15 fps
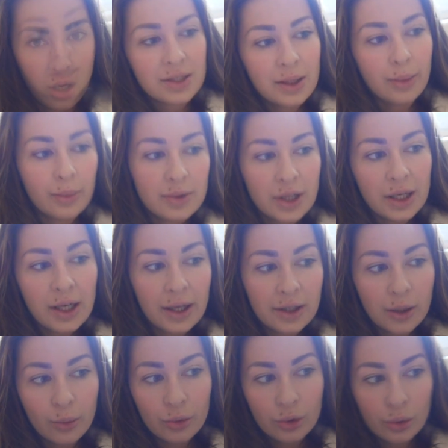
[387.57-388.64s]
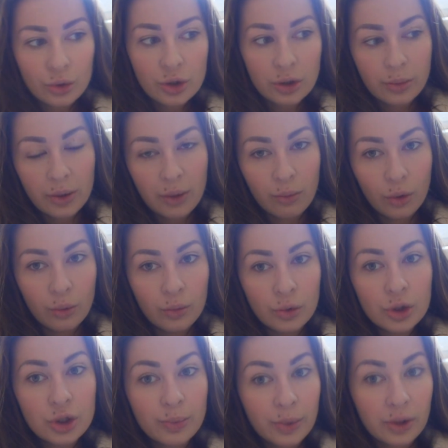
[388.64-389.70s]
На самом деле этому научил меня мой
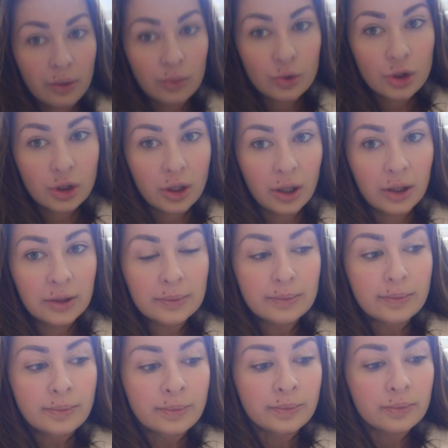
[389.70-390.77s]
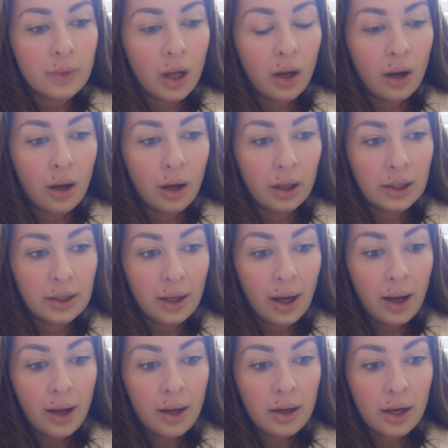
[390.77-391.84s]
муж, потому что э,
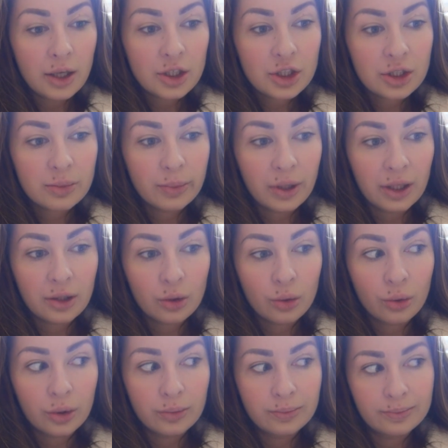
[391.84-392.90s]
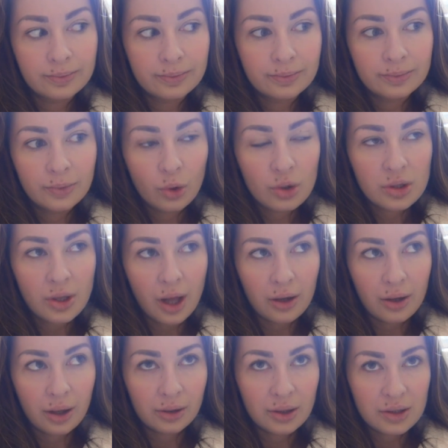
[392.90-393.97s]
я раньше была такой не знаю,
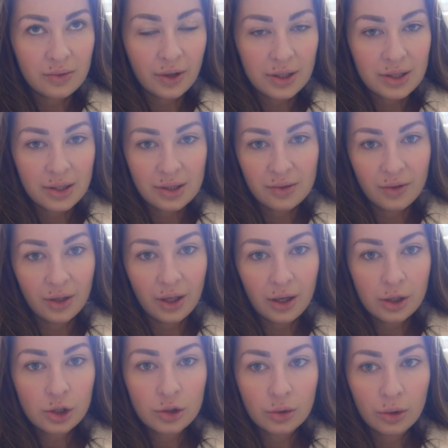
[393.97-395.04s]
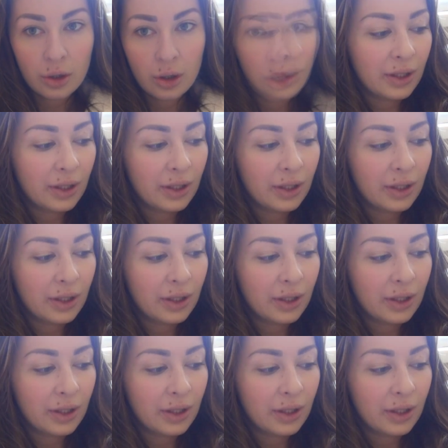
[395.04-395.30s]
как назвать себя свинья, что ли.